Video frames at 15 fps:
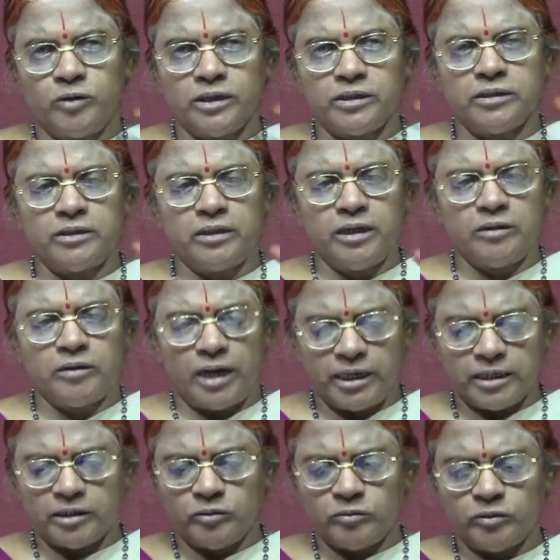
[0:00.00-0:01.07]
உலக்குன்னா
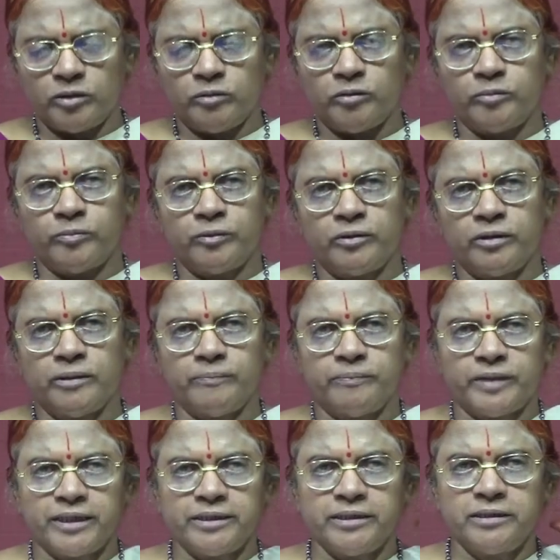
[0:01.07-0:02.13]
அளக்கக்கூடிய ஒரு பொருள்
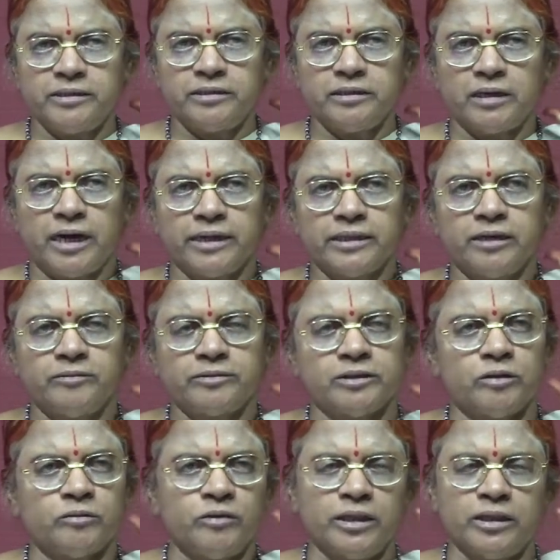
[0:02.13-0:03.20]
அதை எடுத்து காதில் வச்சா
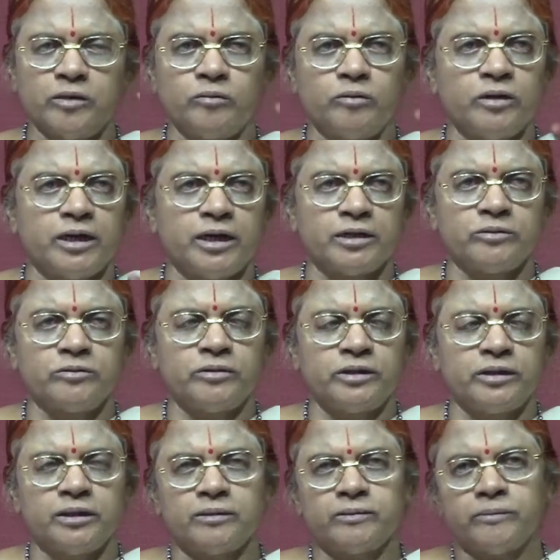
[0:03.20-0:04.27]
கூட அதில் ஓங்கார துணி
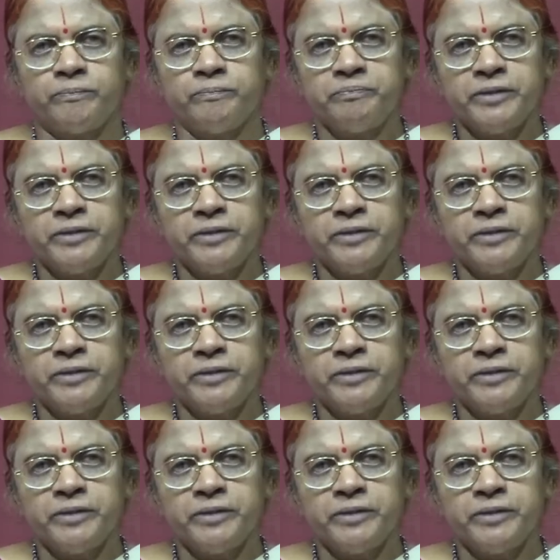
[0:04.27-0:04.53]
கேட்கும்